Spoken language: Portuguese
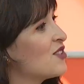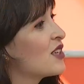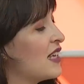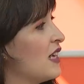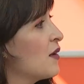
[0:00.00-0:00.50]

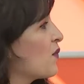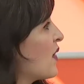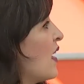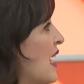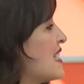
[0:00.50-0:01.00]
que
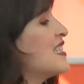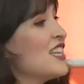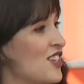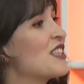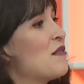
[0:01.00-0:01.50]

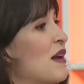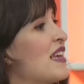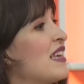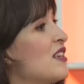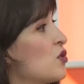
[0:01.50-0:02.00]
existe
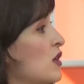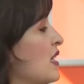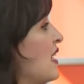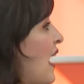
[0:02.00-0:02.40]
também isso e que